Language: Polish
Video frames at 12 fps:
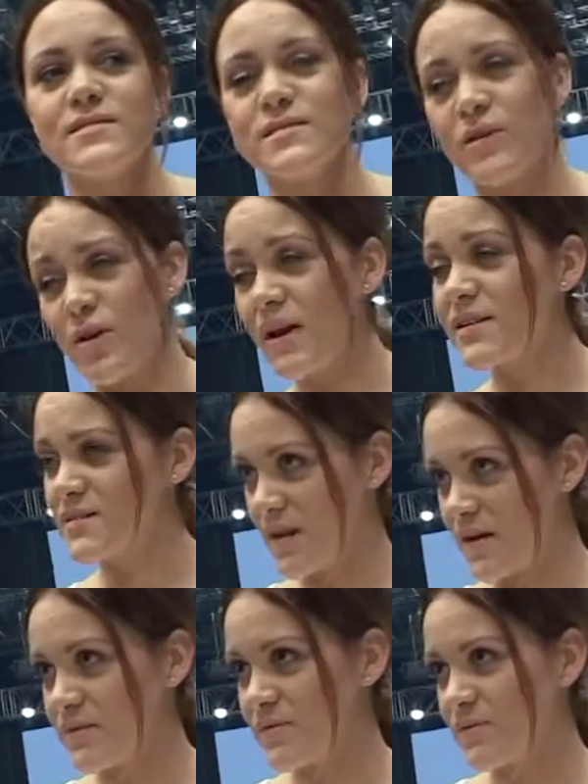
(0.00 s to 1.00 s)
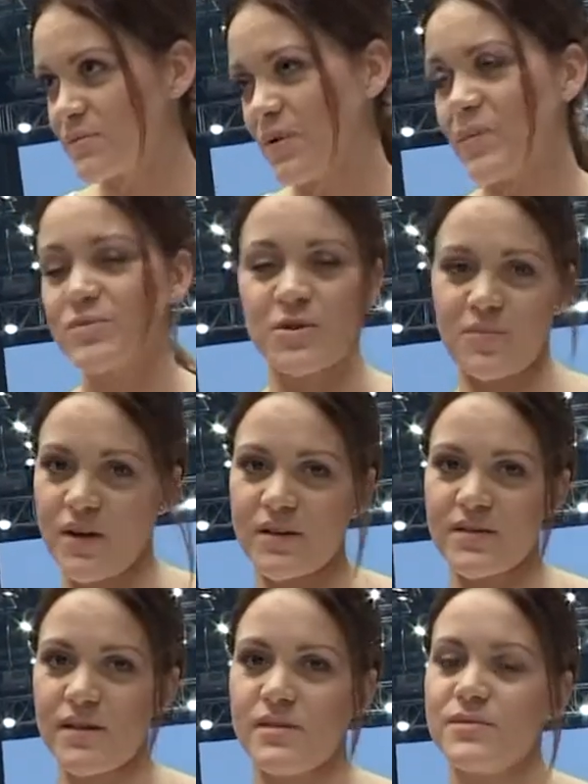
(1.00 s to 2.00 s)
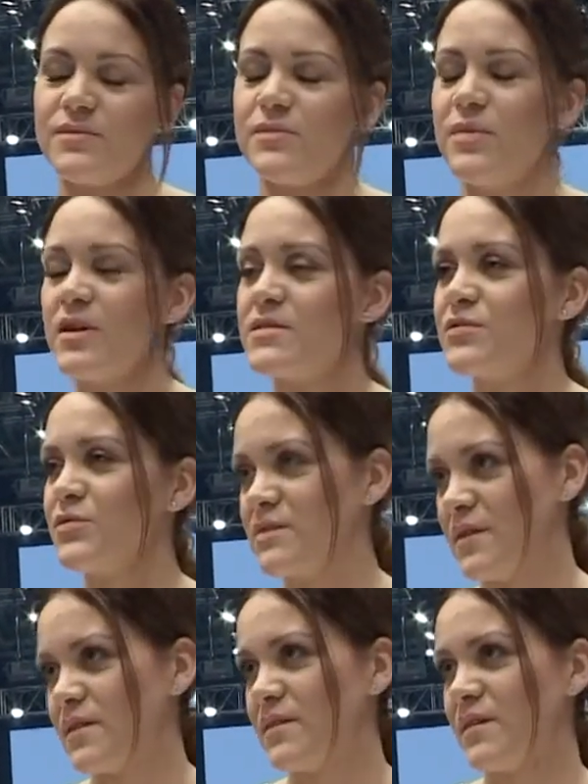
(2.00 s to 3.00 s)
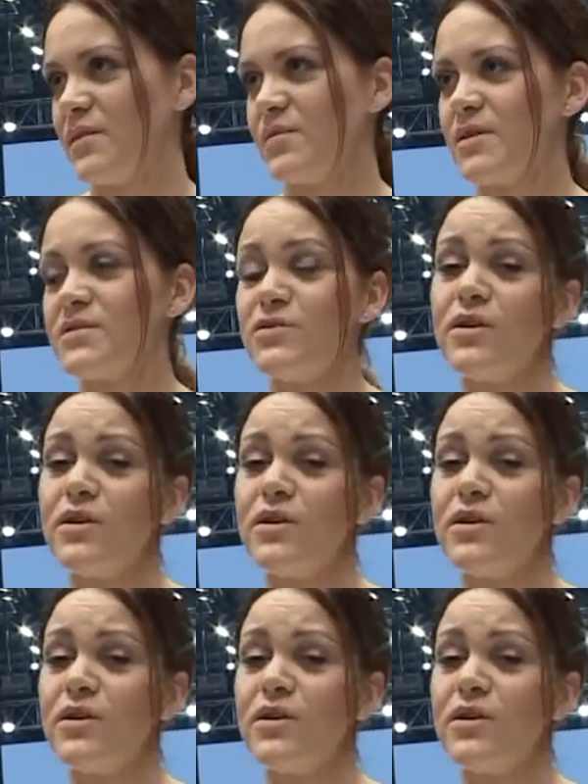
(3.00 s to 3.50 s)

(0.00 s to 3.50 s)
Kolekcja była przepiękna, bardzo wiosenna, bardzo